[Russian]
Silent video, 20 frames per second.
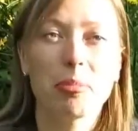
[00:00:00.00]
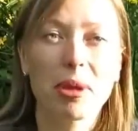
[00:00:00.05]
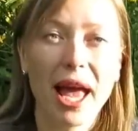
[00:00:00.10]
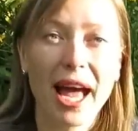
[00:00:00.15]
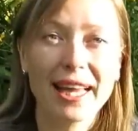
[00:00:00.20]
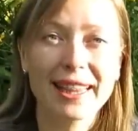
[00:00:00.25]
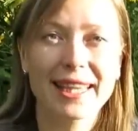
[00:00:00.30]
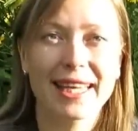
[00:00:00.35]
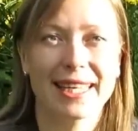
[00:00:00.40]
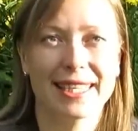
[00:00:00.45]

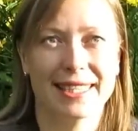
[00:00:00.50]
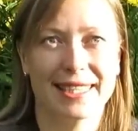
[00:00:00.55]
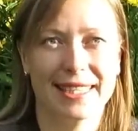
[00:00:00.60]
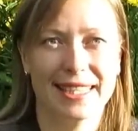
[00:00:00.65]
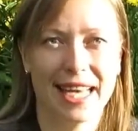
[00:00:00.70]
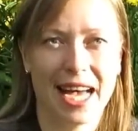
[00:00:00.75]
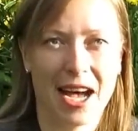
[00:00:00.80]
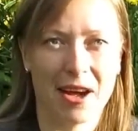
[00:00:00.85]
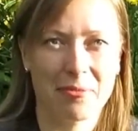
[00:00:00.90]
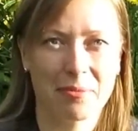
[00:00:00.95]
Пятое –
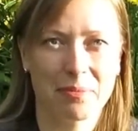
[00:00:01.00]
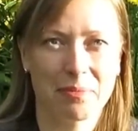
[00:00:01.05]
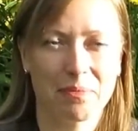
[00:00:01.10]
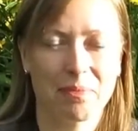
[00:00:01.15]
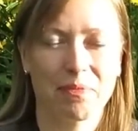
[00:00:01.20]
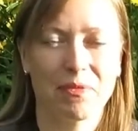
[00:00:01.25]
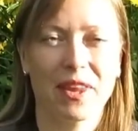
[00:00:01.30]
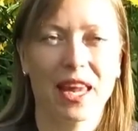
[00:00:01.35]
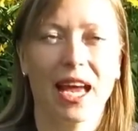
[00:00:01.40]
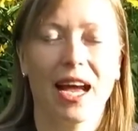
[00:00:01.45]
за.
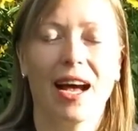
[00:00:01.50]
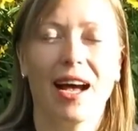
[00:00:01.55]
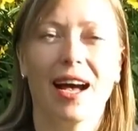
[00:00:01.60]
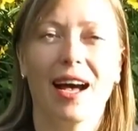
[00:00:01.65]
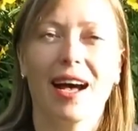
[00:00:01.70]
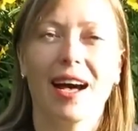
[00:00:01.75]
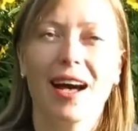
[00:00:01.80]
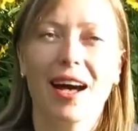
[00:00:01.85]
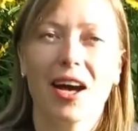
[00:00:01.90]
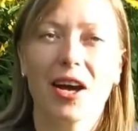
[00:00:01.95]

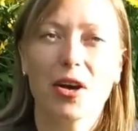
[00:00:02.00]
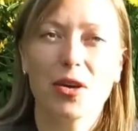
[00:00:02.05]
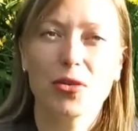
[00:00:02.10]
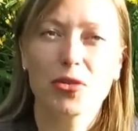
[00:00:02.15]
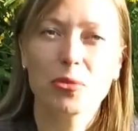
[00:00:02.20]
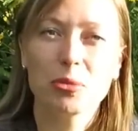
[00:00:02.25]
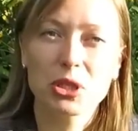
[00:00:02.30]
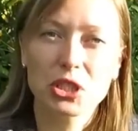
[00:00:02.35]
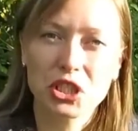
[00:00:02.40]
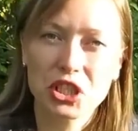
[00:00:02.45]

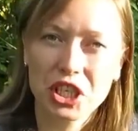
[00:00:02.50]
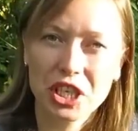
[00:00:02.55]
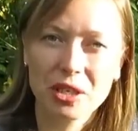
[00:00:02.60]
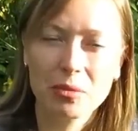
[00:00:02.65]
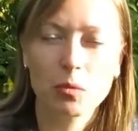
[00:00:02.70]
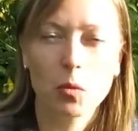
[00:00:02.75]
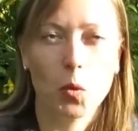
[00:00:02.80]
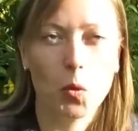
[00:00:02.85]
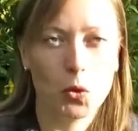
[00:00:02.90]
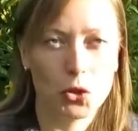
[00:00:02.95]
В
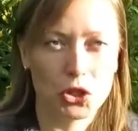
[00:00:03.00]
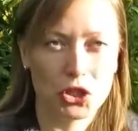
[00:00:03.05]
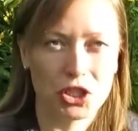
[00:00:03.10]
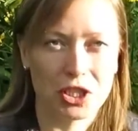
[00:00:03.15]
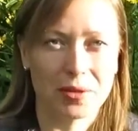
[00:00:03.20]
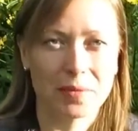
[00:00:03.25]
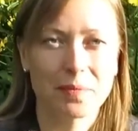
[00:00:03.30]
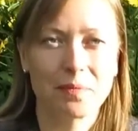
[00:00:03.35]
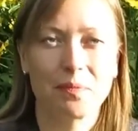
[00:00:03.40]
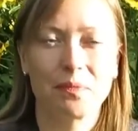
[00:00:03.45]
мешки
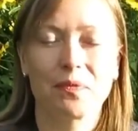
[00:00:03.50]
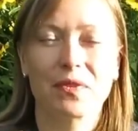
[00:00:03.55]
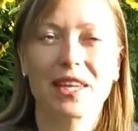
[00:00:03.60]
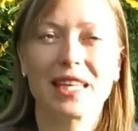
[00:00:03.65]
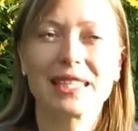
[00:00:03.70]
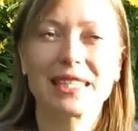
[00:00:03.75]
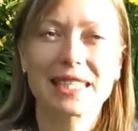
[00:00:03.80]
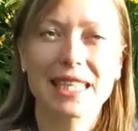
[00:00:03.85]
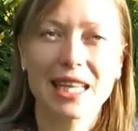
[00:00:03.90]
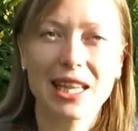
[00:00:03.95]
можно
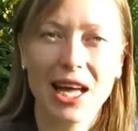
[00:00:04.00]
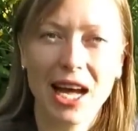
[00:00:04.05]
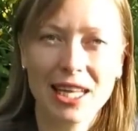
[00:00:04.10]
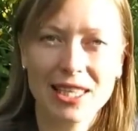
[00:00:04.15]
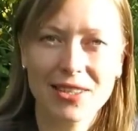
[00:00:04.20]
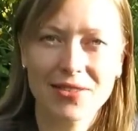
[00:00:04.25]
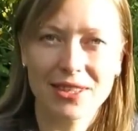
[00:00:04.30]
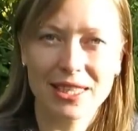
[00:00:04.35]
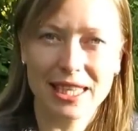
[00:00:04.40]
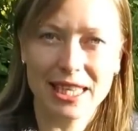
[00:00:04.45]

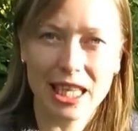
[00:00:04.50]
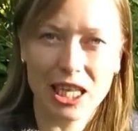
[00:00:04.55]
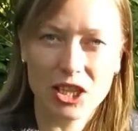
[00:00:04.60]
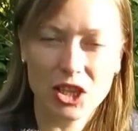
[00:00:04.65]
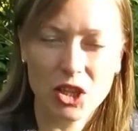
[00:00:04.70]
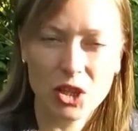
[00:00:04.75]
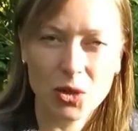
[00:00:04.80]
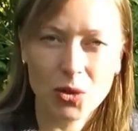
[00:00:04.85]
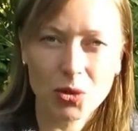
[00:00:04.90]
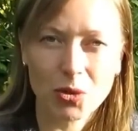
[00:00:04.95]
складывать на
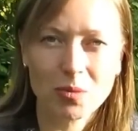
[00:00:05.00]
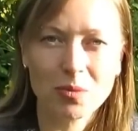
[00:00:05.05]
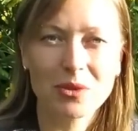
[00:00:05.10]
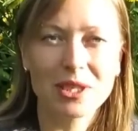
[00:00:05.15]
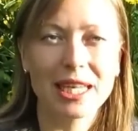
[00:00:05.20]
дно